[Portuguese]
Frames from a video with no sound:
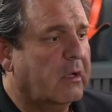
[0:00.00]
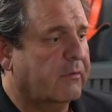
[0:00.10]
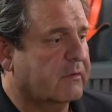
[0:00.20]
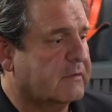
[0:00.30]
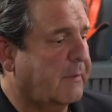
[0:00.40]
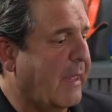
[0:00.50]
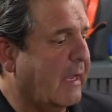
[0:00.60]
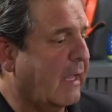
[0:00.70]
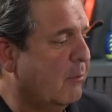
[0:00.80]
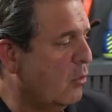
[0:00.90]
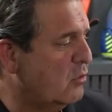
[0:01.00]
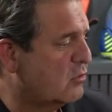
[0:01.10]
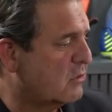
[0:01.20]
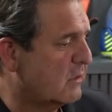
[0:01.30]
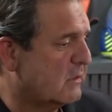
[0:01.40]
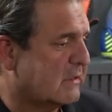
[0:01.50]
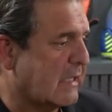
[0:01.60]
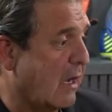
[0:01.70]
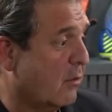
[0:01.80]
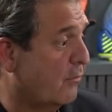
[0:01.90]
Você pega aí muitos que
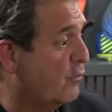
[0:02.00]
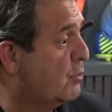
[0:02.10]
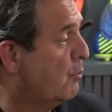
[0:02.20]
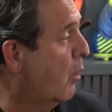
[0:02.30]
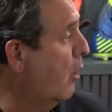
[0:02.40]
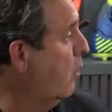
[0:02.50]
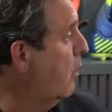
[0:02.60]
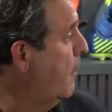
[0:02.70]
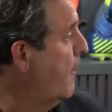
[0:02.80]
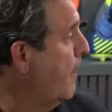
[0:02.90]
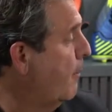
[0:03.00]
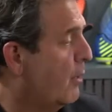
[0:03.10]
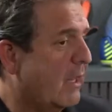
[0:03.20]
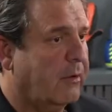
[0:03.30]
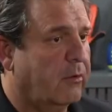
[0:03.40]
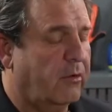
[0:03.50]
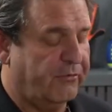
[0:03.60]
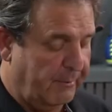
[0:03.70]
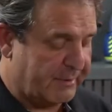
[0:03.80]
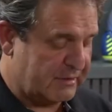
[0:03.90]
destacam o futebol, porque eu, eu
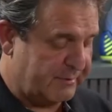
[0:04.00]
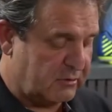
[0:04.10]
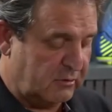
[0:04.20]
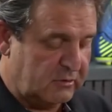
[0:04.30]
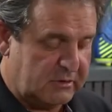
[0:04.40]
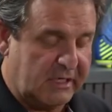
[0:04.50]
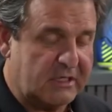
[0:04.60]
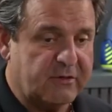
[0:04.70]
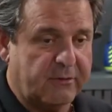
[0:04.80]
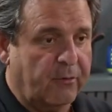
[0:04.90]
falo para as pessoas o seguinte: o, Obama, o